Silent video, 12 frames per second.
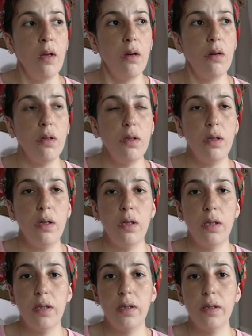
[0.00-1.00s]
Ah,
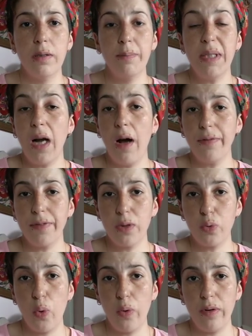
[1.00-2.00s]
bir hafta
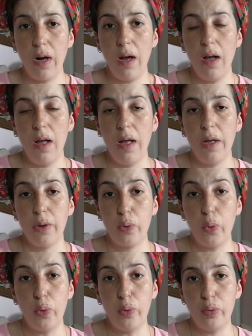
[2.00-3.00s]
sonra
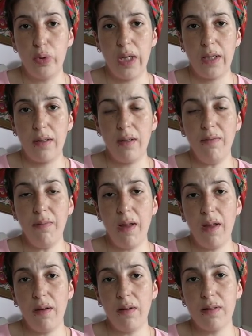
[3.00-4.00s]
görünecektim ve
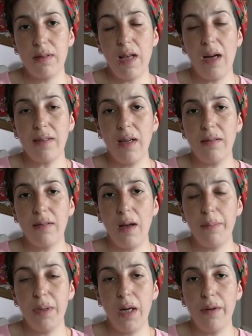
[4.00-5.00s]
e, zaten
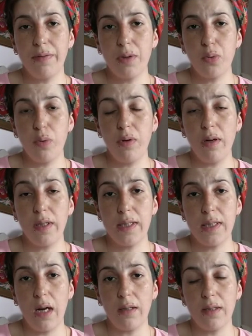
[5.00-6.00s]
tam bir hafta sonra
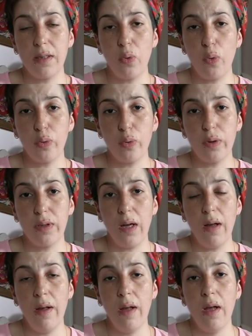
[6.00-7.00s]
Akisar'daki doktora
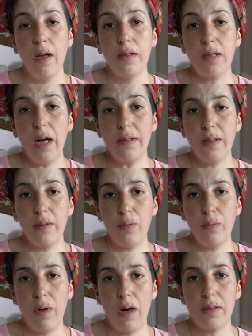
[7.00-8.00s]
da
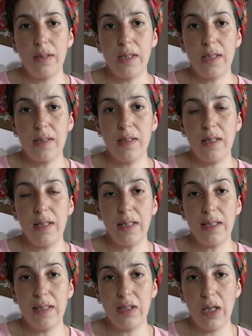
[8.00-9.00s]
randevum vardı. İkisine de
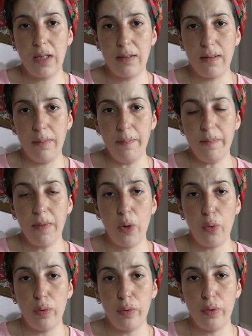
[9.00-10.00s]
gidecektim ne
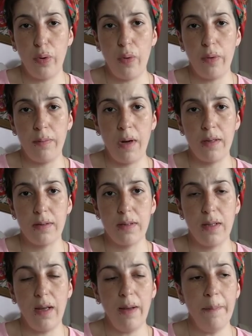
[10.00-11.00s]
olur ne olmaz
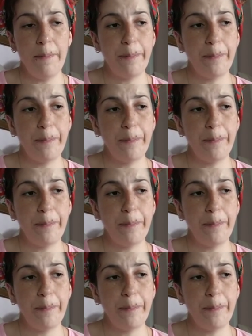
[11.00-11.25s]
diye.